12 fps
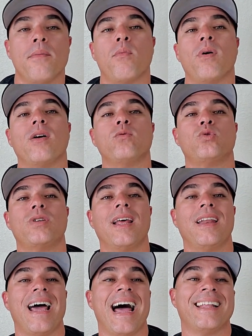pueden
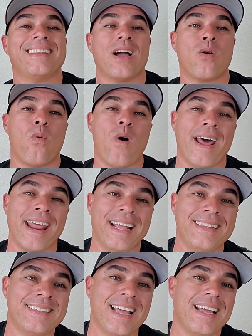usar hasta
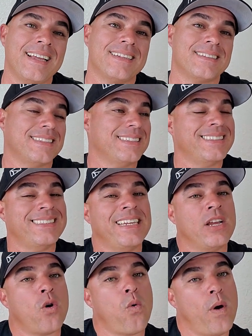40,
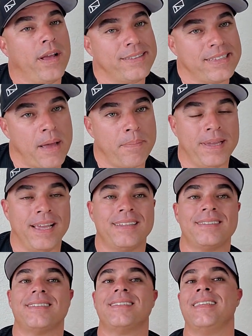50
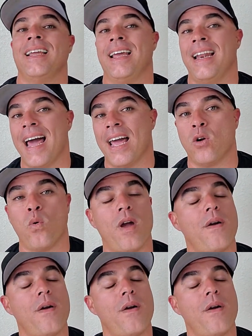pies de largo.